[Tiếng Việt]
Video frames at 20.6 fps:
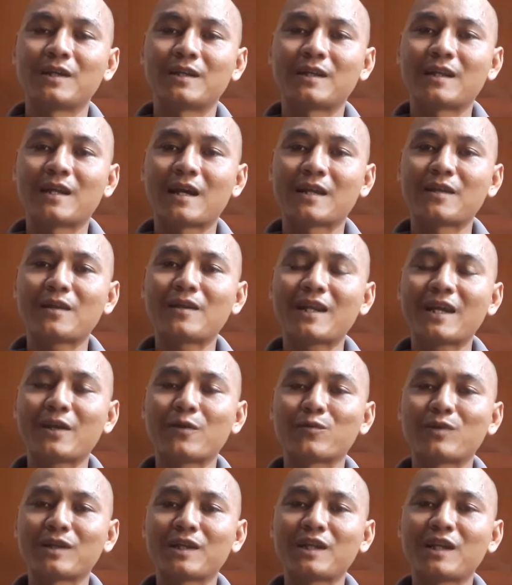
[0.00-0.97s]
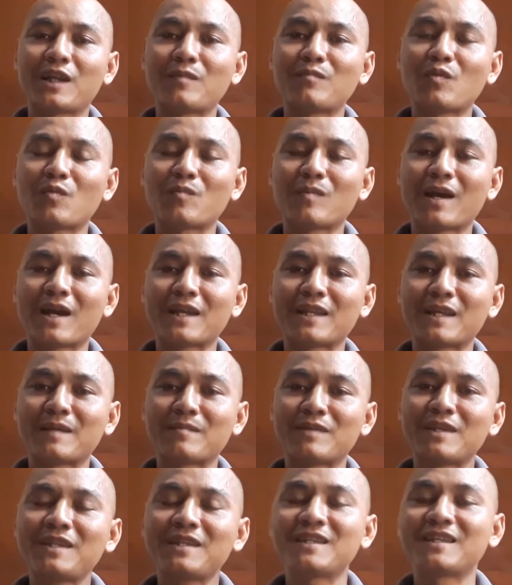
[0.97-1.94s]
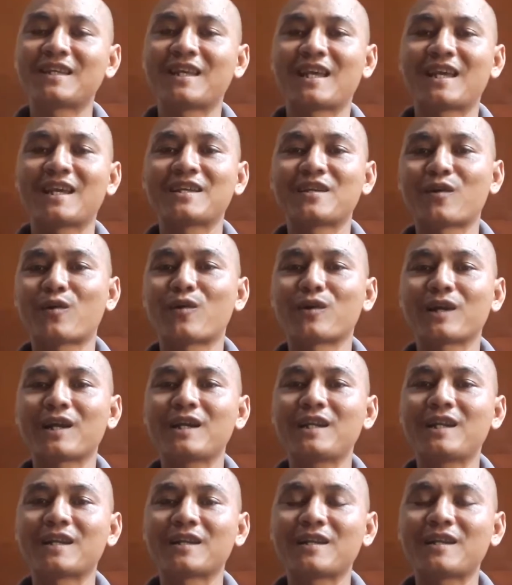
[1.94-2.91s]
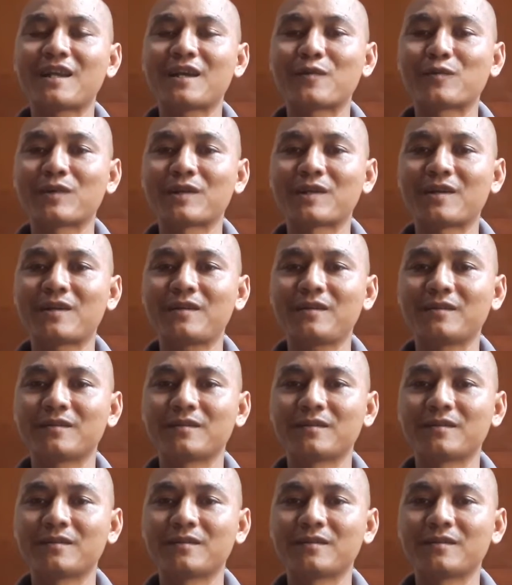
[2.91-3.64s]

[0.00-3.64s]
là nó leo lên cái đỉnh môn mai anh em nhích nhẹ giòn cái là nó leo lên đó